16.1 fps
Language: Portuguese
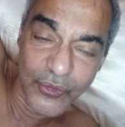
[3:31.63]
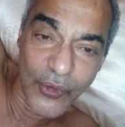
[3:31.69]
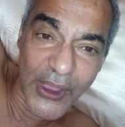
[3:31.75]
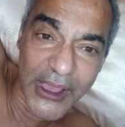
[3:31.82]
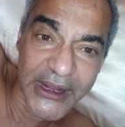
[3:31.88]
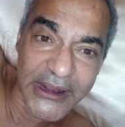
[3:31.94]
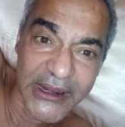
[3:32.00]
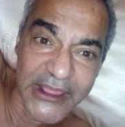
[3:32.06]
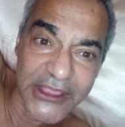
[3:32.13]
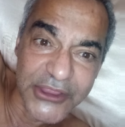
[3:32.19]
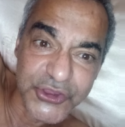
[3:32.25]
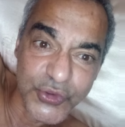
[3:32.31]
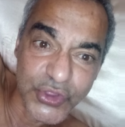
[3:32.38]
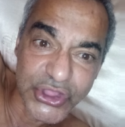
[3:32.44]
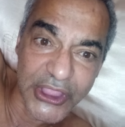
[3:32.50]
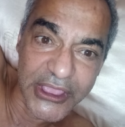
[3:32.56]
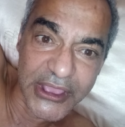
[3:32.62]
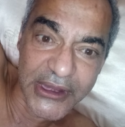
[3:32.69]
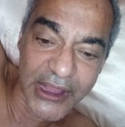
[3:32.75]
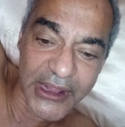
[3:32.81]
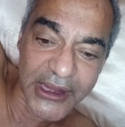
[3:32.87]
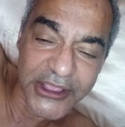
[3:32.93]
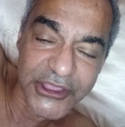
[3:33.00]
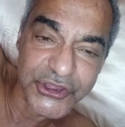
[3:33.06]
não era nem chuteira,
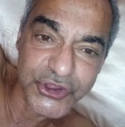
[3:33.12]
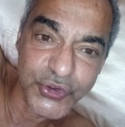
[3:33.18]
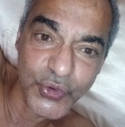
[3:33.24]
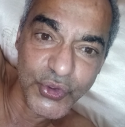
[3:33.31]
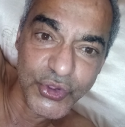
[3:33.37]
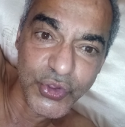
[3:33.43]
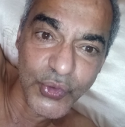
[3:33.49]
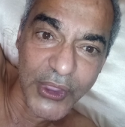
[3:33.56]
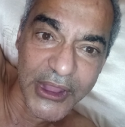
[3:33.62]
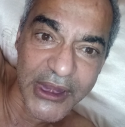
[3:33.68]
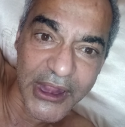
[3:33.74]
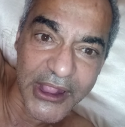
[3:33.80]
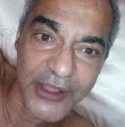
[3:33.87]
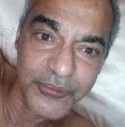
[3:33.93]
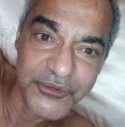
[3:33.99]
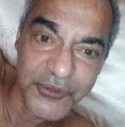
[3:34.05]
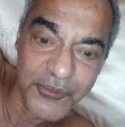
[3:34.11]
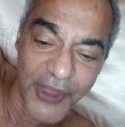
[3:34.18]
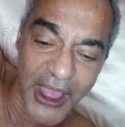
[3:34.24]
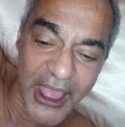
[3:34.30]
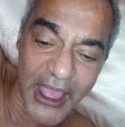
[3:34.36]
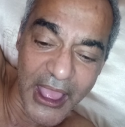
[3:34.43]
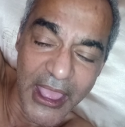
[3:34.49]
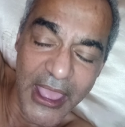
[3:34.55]
era que chuta, o cara campo de
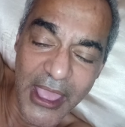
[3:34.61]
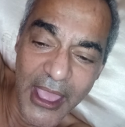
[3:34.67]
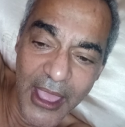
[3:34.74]
barra.